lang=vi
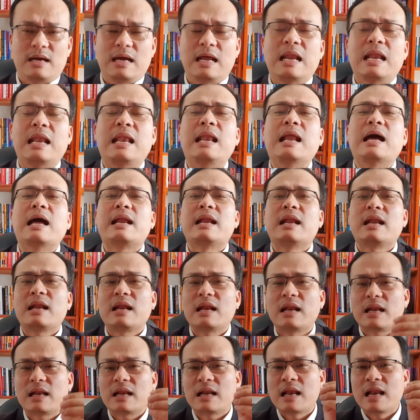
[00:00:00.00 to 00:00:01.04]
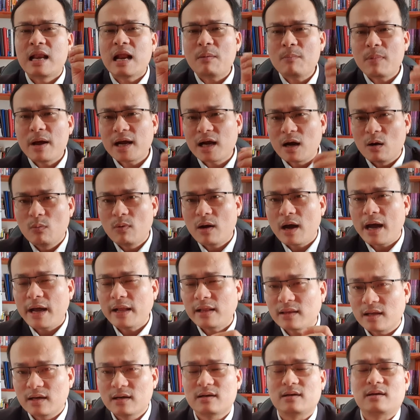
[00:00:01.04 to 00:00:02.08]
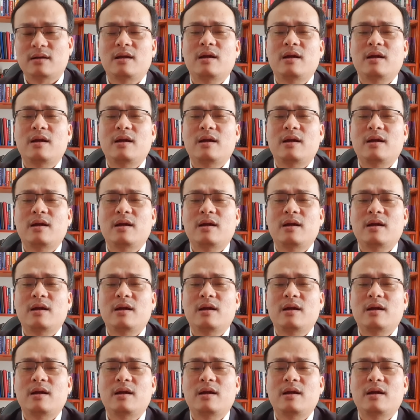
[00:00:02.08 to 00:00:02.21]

là năm 2024